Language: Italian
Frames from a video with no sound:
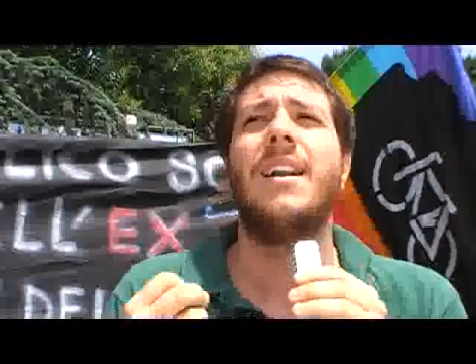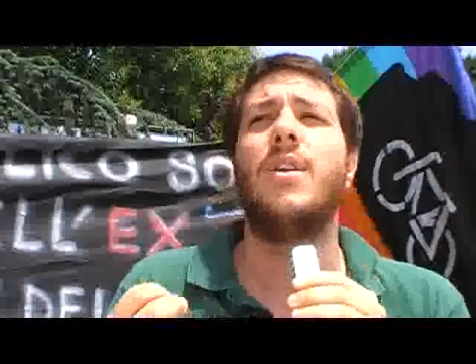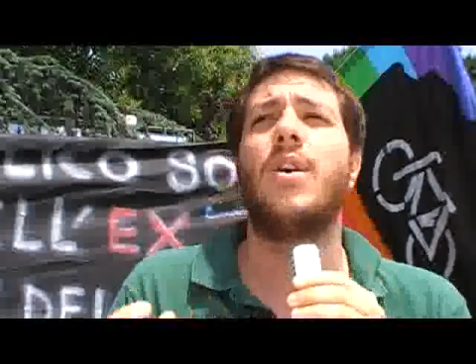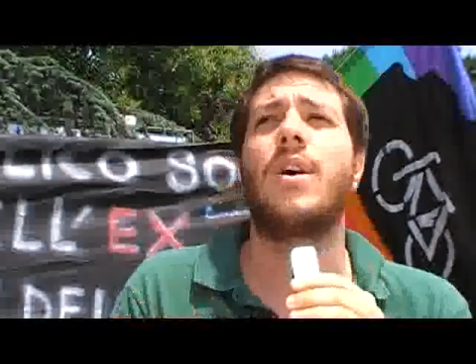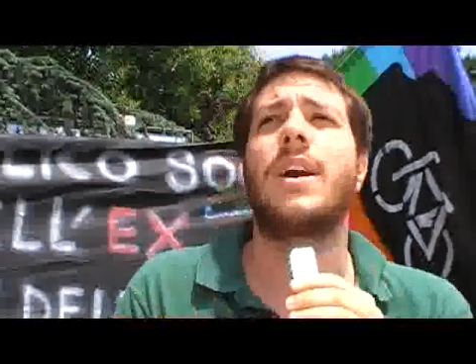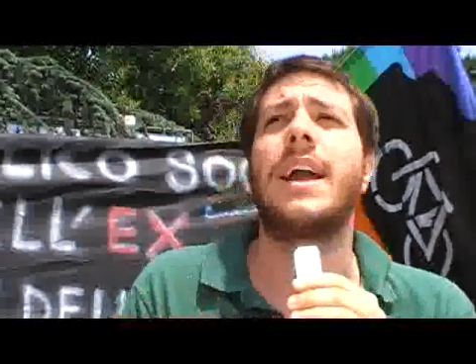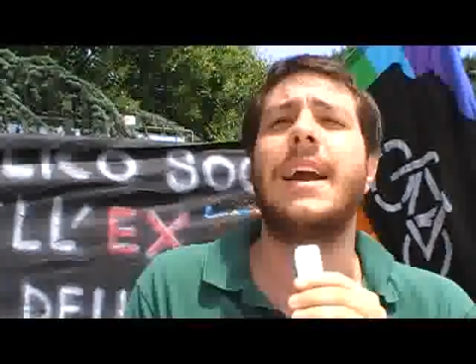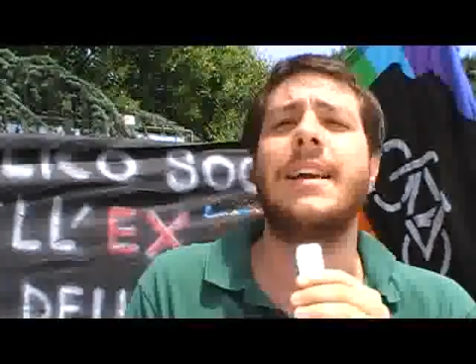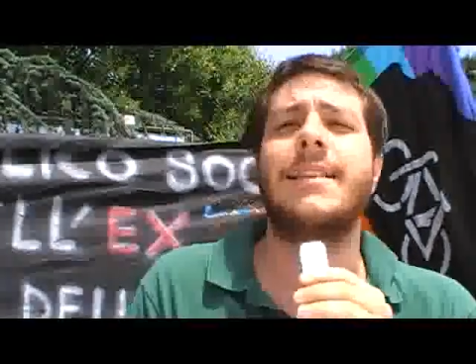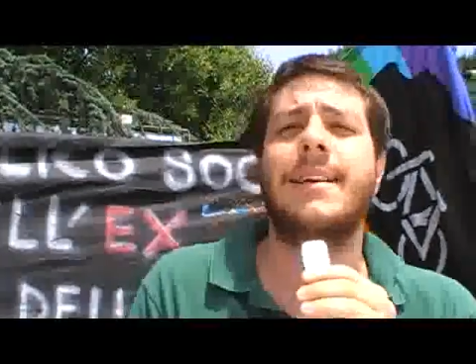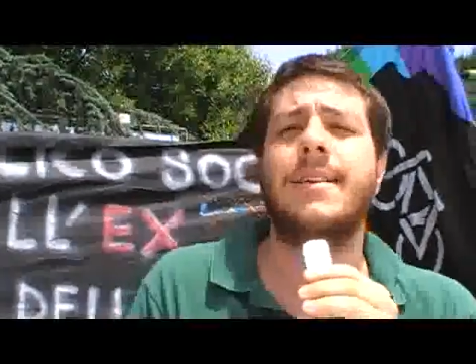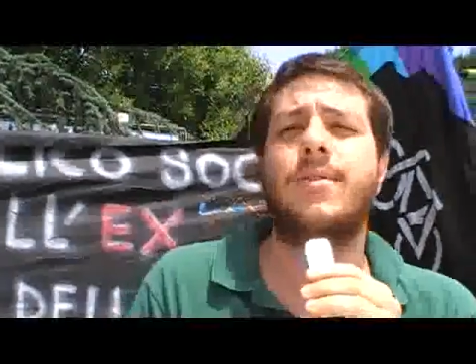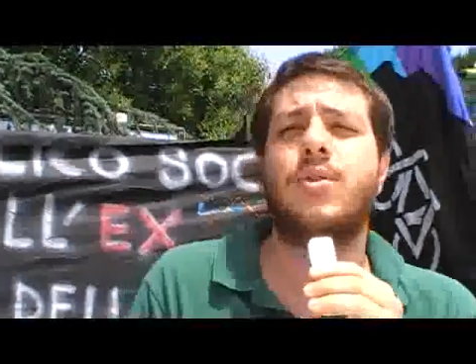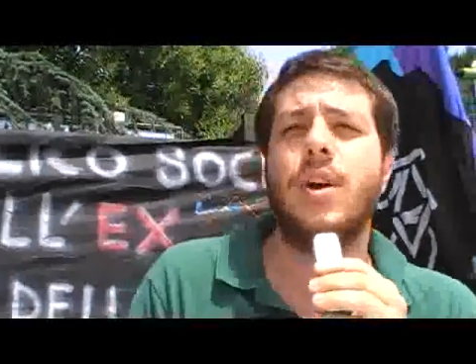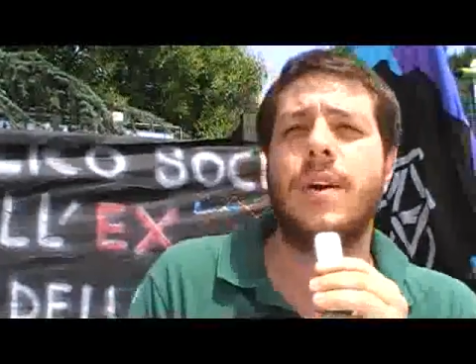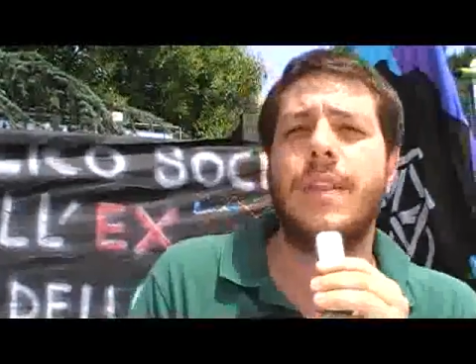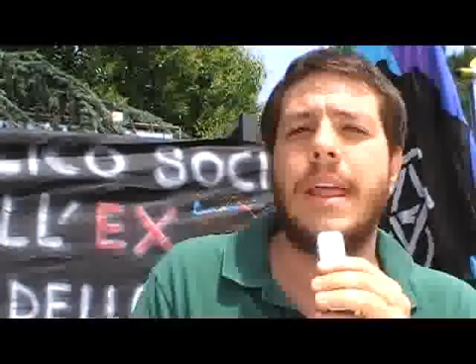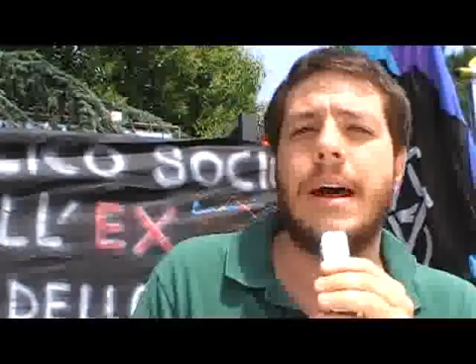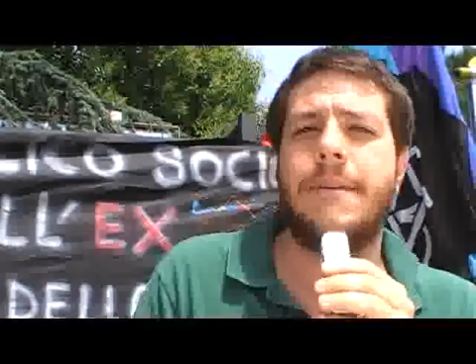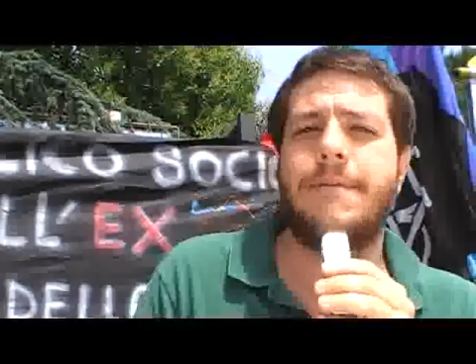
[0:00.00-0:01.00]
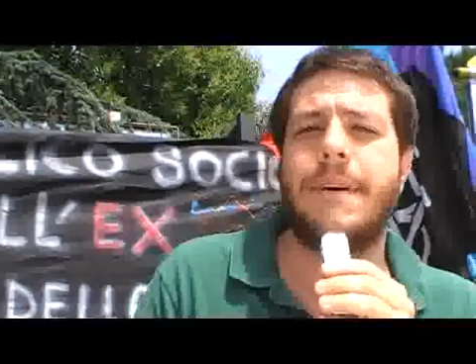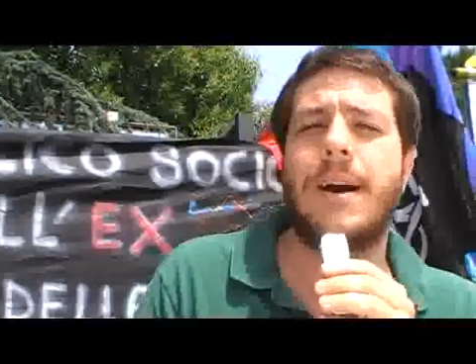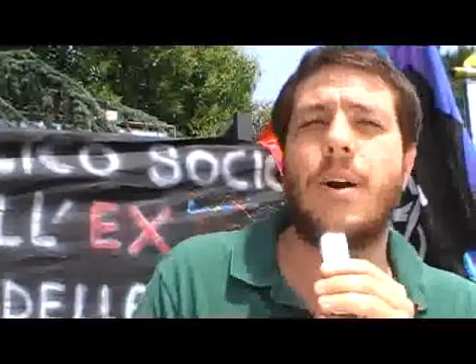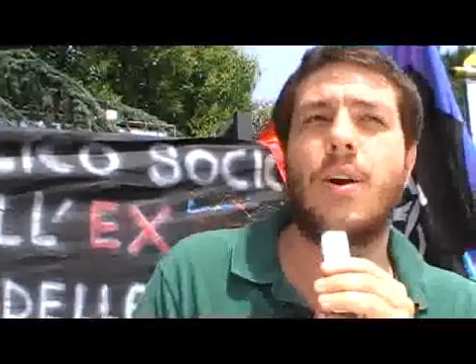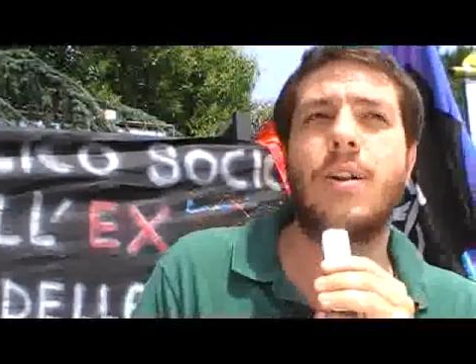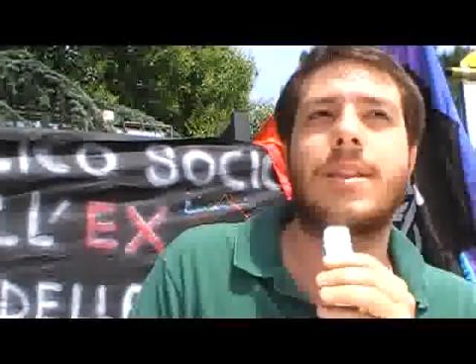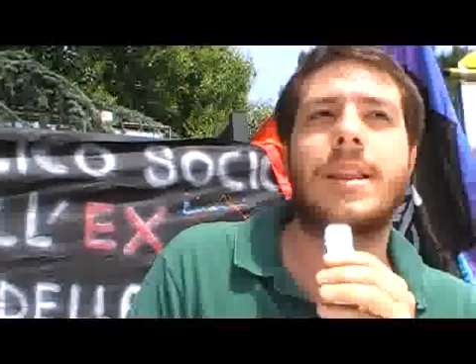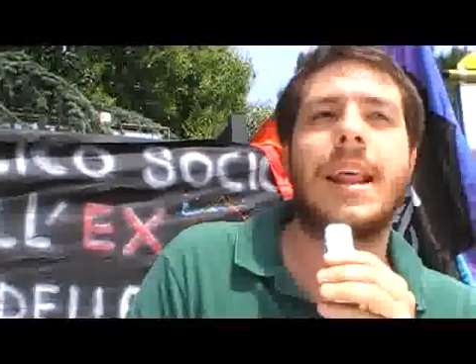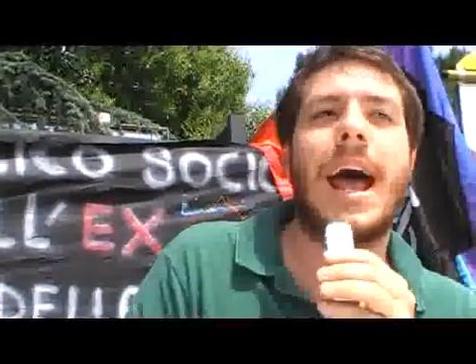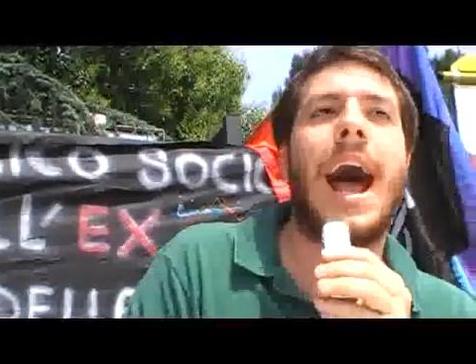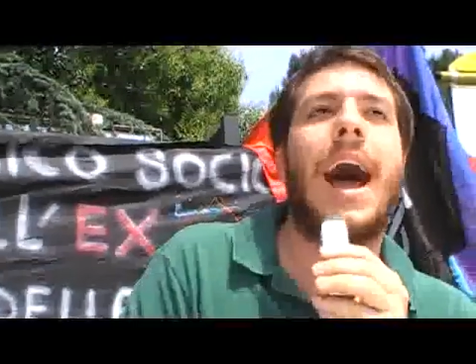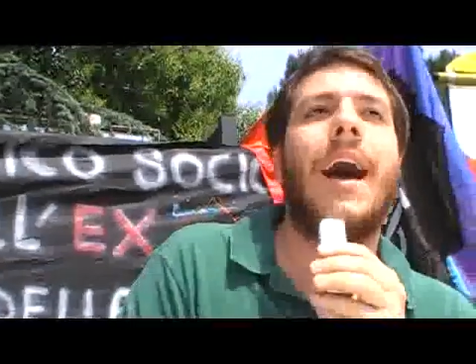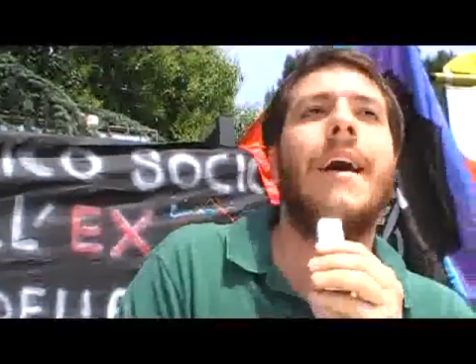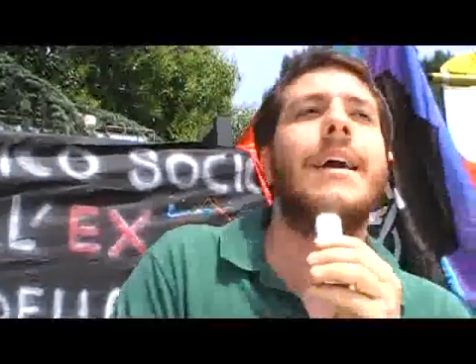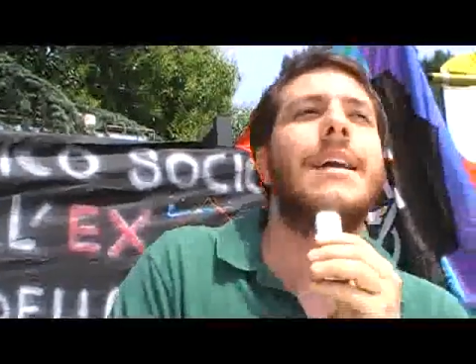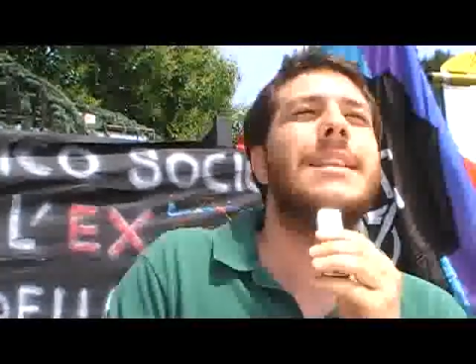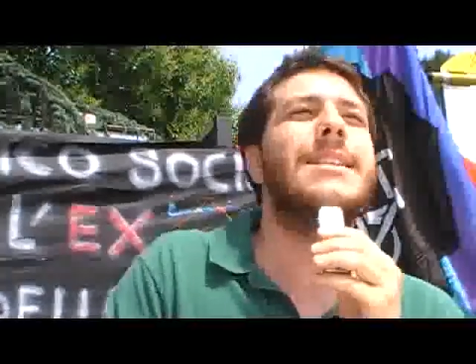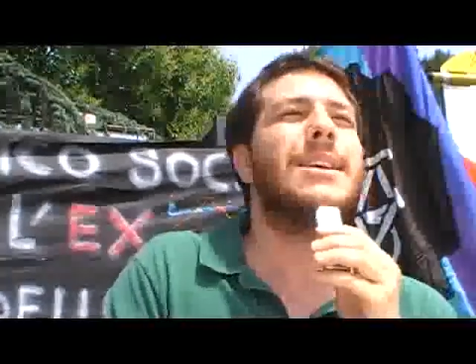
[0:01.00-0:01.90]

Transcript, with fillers: l'organizzazione della facoltà